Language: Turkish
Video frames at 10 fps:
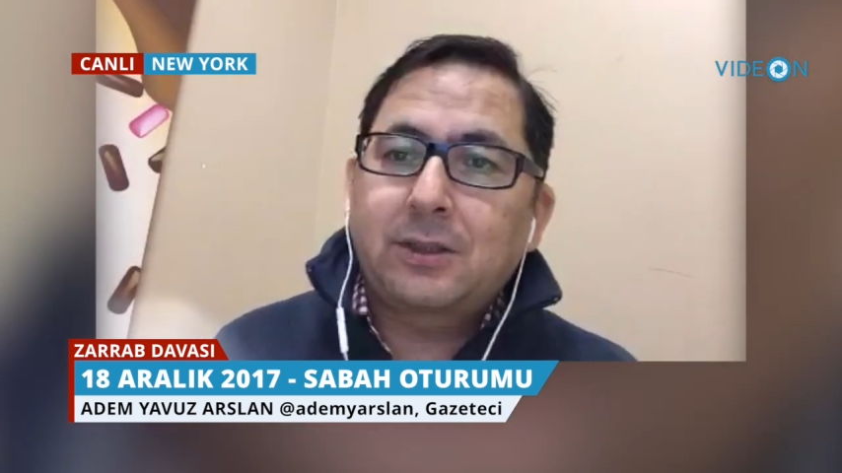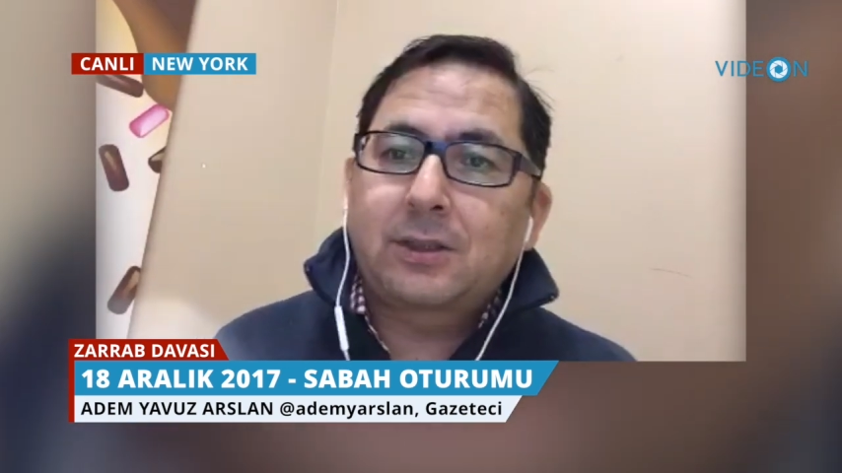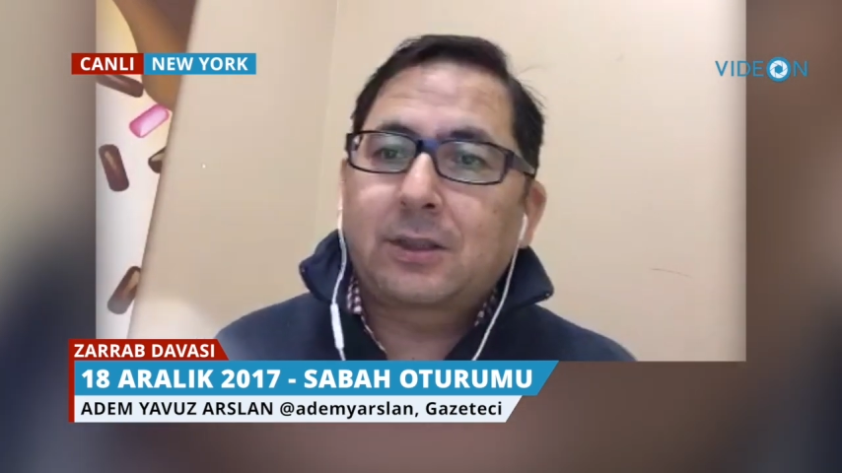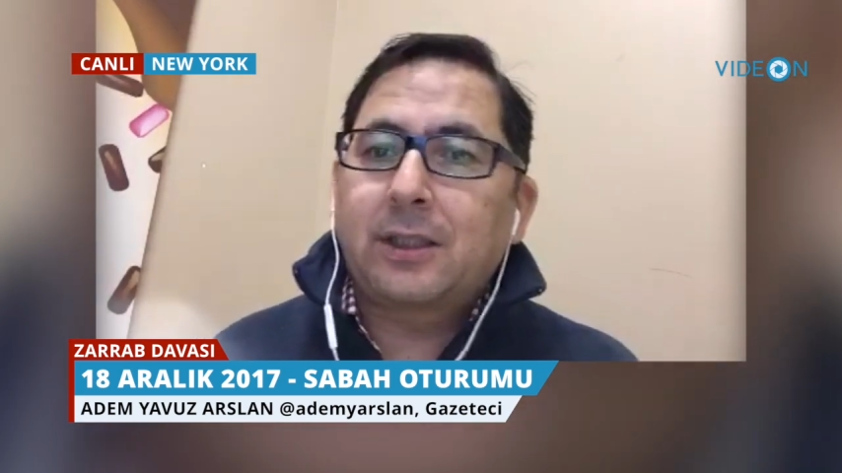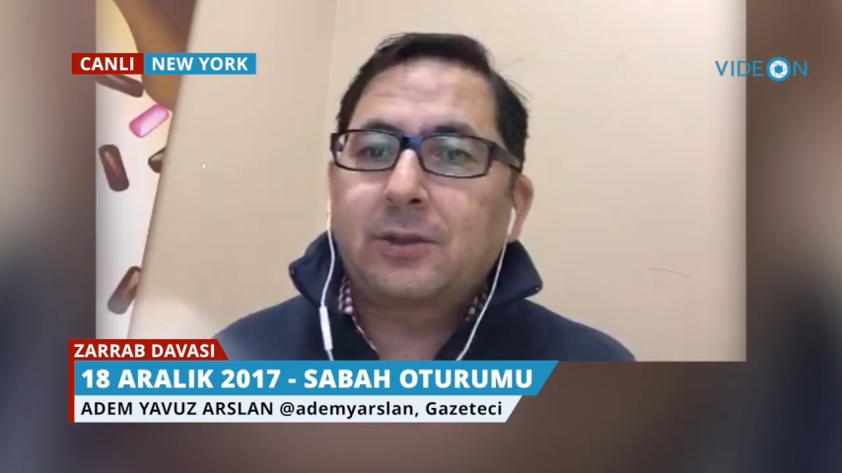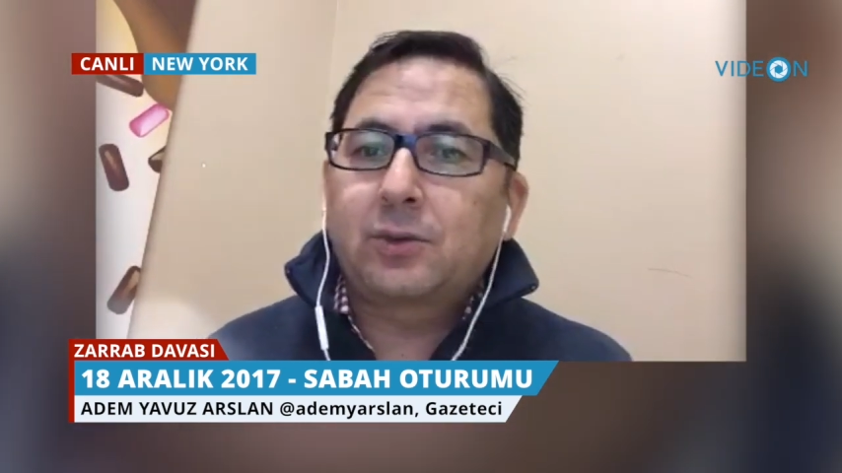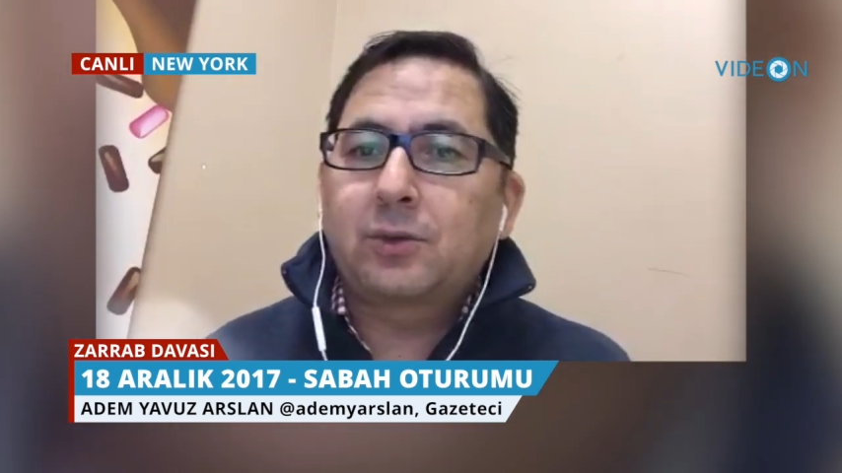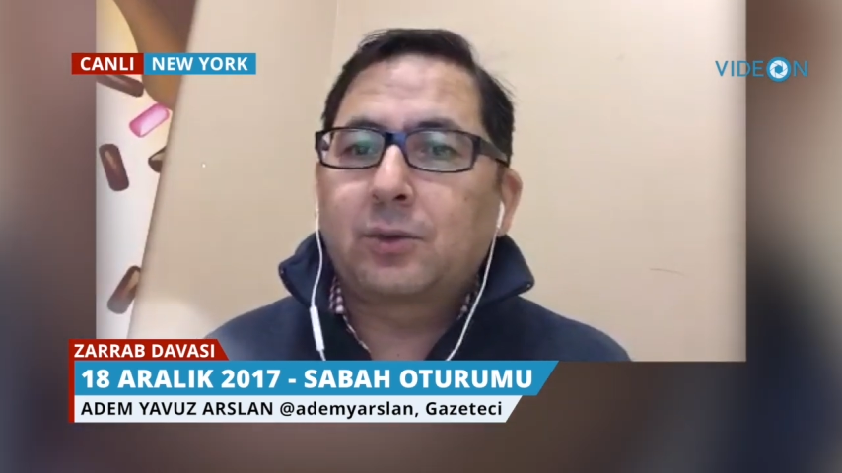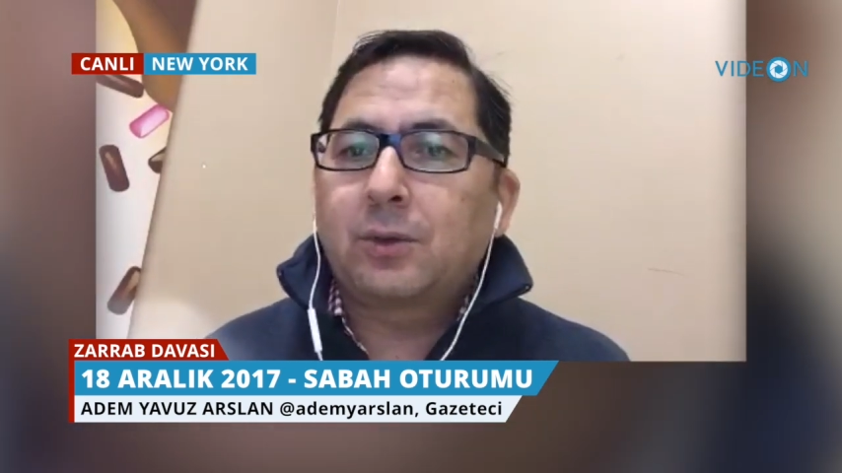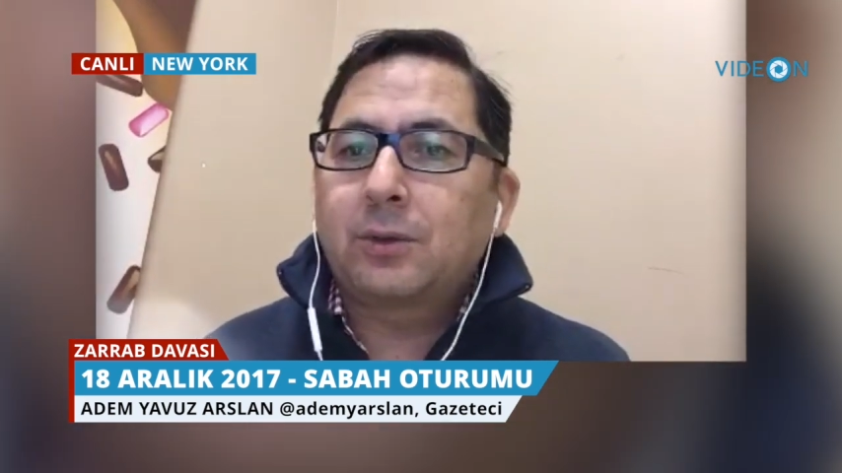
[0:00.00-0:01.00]
kişiler
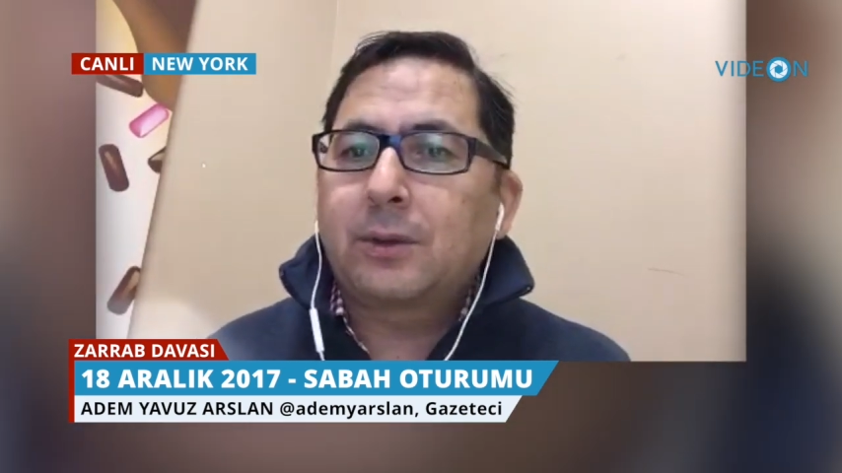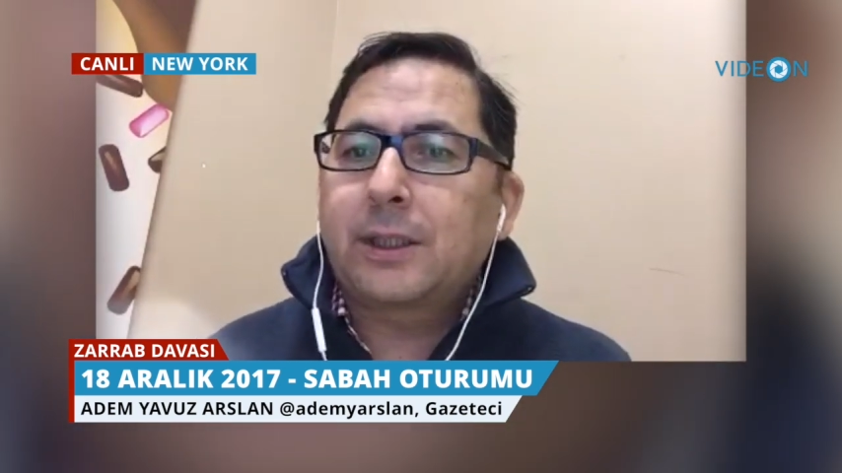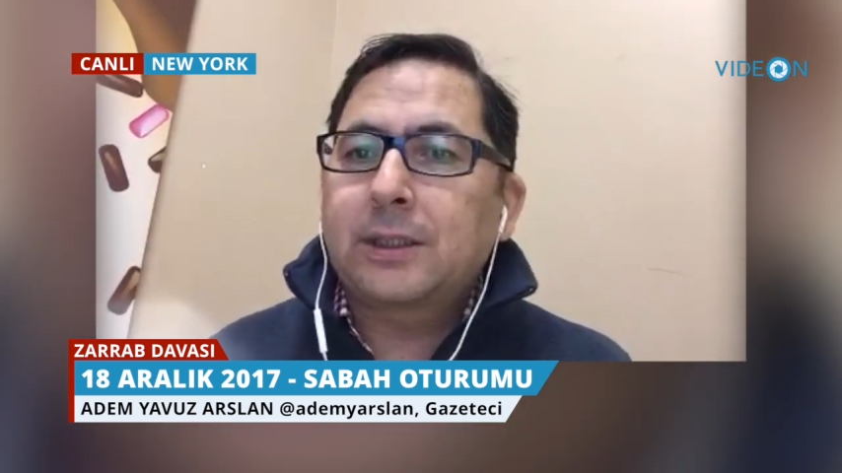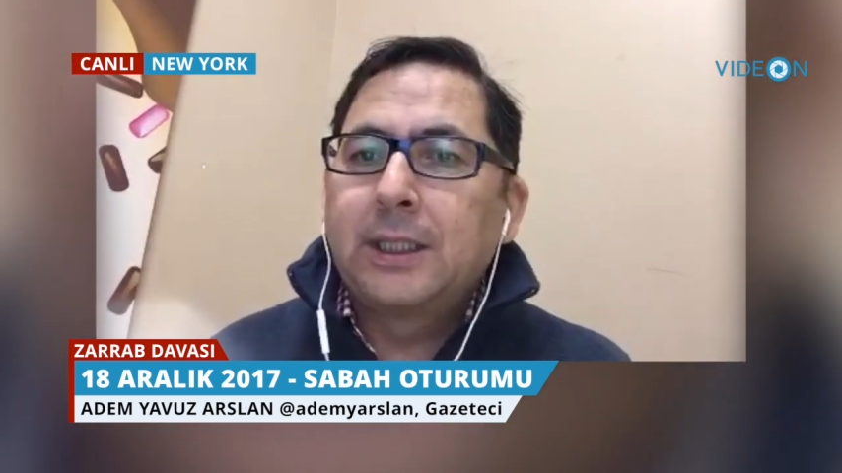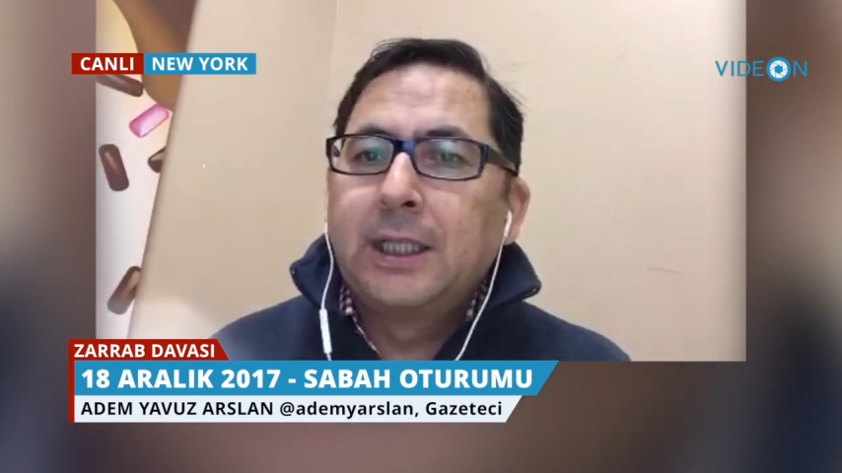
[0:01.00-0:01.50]
şunu söylüyorlar.